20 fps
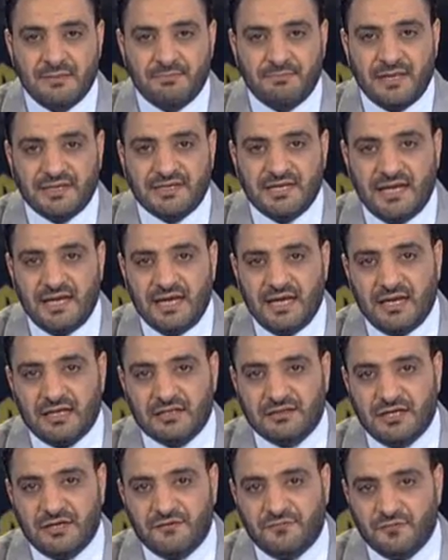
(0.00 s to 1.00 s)
بدأ
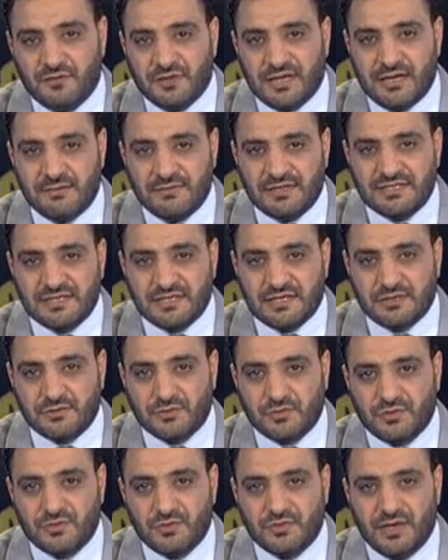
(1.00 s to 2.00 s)
ضيفنا
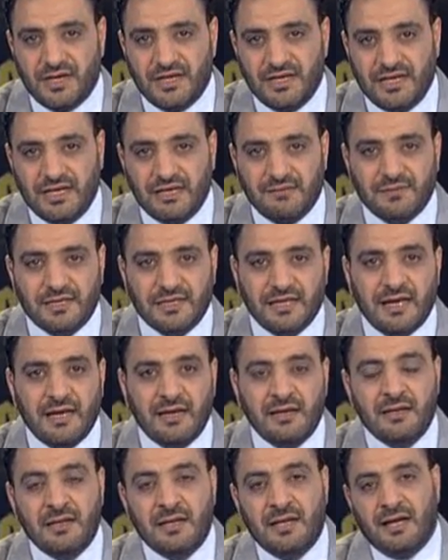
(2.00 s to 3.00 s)
مسيرته العلمية